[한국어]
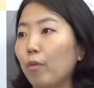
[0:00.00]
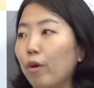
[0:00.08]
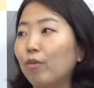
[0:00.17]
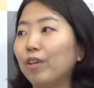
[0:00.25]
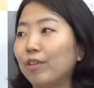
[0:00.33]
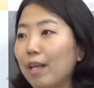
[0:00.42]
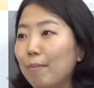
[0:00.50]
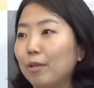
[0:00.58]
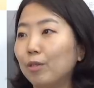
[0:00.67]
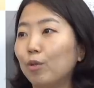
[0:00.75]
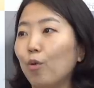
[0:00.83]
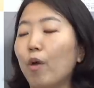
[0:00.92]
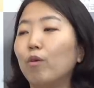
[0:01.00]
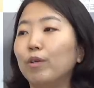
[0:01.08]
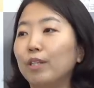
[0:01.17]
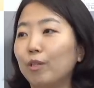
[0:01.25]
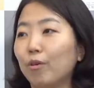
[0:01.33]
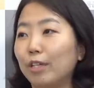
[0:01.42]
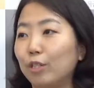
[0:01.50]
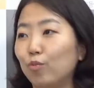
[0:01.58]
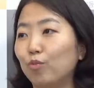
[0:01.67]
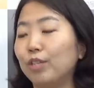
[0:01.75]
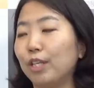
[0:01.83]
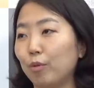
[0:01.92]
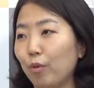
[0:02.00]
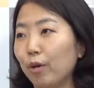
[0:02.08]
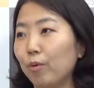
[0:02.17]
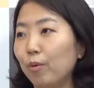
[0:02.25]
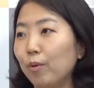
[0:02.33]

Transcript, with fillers: 네, 외국에서 내면서 또 외국인들 또 같이 움직이기도 했고.